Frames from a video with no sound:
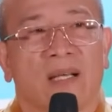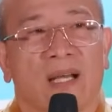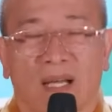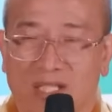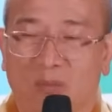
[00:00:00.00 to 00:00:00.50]

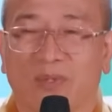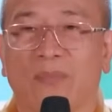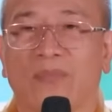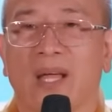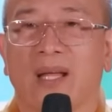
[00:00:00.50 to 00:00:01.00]
Hay ở trong
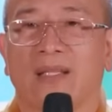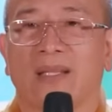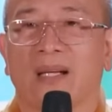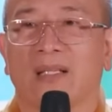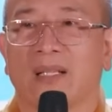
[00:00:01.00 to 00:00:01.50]
tập thể
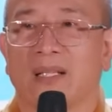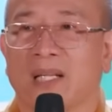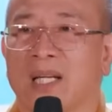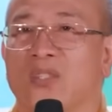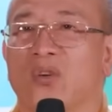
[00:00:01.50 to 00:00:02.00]
ta là người
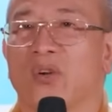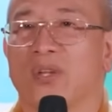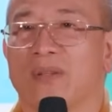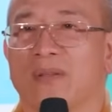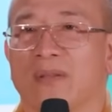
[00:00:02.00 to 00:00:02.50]
gây rối,
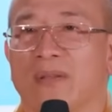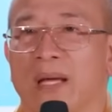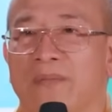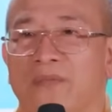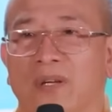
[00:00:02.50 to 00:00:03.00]

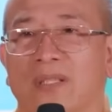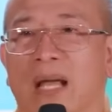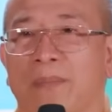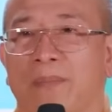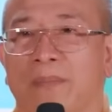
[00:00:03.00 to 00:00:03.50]
làm phức
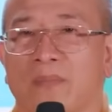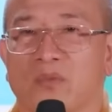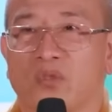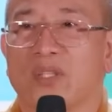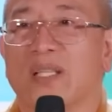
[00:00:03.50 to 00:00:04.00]
tạp,
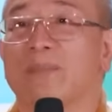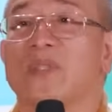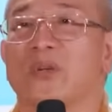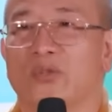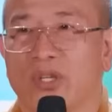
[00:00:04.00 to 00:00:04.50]
rối
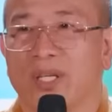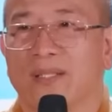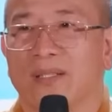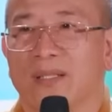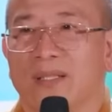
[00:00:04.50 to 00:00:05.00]
rắm nhiều chuyện
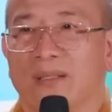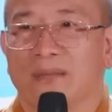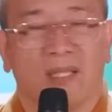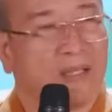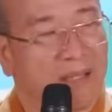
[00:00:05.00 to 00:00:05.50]

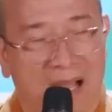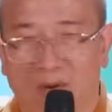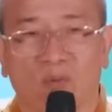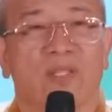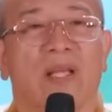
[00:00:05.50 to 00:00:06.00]
thì
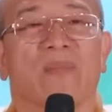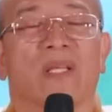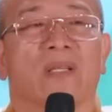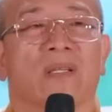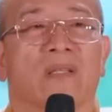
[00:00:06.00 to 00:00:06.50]
ta cũng sẽ
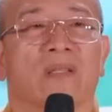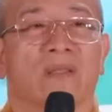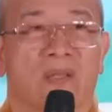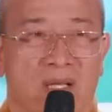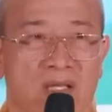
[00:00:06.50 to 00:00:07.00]
bị
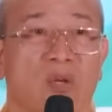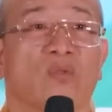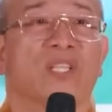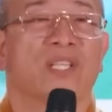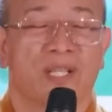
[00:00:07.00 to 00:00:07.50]

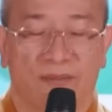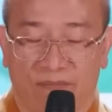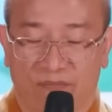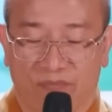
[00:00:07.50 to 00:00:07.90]
xấu xí đi.